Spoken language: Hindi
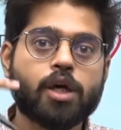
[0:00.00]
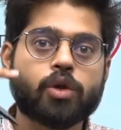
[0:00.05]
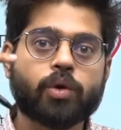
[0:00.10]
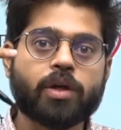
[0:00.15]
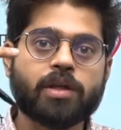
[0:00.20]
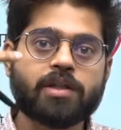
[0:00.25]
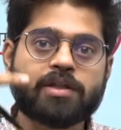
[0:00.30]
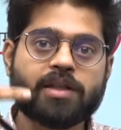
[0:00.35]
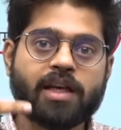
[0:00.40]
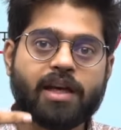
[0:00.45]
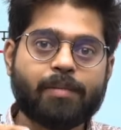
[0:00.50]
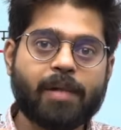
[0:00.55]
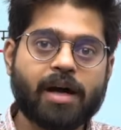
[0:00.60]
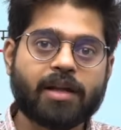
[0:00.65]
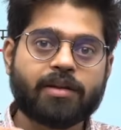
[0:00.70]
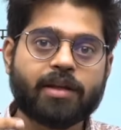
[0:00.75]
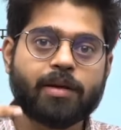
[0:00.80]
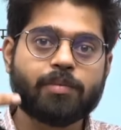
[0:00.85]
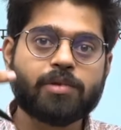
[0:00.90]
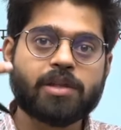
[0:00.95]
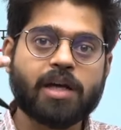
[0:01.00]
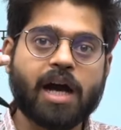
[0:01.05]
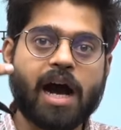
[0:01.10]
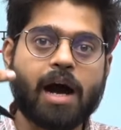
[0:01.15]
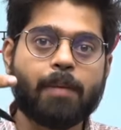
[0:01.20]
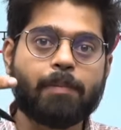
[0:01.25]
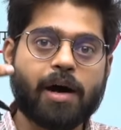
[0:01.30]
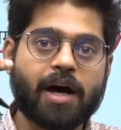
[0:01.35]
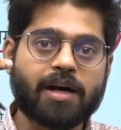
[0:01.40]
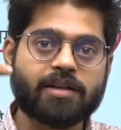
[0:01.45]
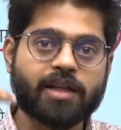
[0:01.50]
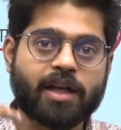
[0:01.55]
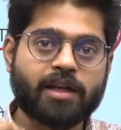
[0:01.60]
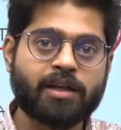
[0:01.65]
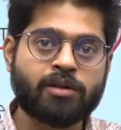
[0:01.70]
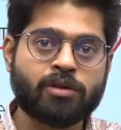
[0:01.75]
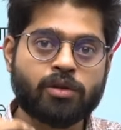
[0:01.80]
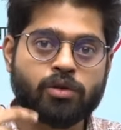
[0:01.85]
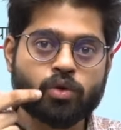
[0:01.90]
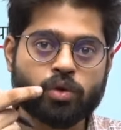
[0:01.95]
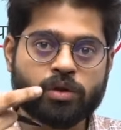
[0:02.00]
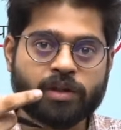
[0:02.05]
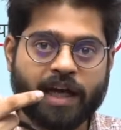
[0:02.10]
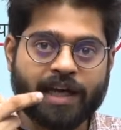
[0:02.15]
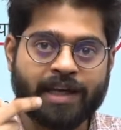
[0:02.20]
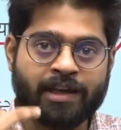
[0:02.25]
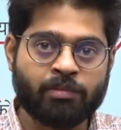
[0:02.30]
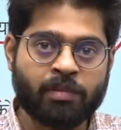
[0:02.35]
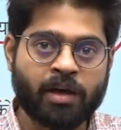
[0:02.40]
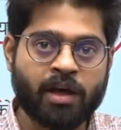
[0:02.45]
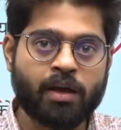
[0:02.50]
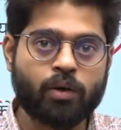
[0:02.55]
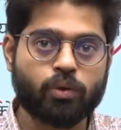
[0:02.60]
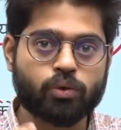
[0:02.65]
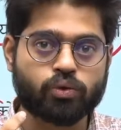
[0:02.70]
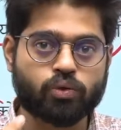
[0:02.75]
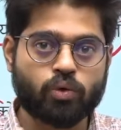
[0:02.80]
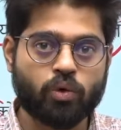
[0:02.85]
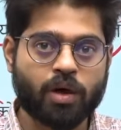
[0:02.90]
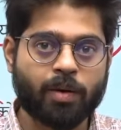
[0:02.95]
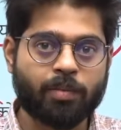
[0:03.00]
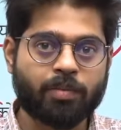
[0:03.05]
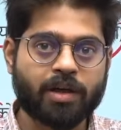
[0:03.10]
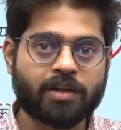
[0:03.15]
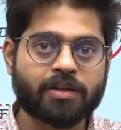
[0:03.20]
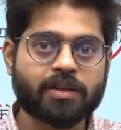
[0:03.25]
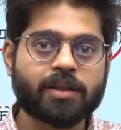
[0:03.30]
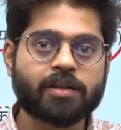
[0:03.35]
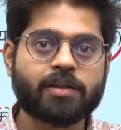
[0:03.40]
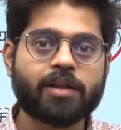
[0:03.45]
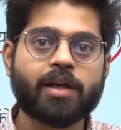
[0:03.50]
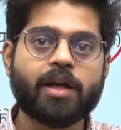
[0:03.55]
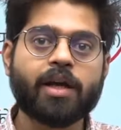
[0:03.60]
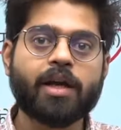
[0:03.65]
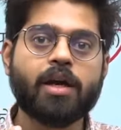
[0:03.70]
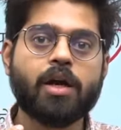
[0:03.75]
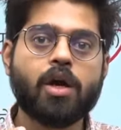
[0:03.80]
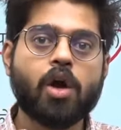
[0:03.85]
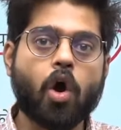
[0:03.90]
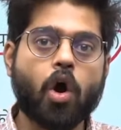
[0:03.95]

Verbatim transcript: तो इसके माध्यम से आप आसानी से जो टाइम है उसको कम कर सकते हैं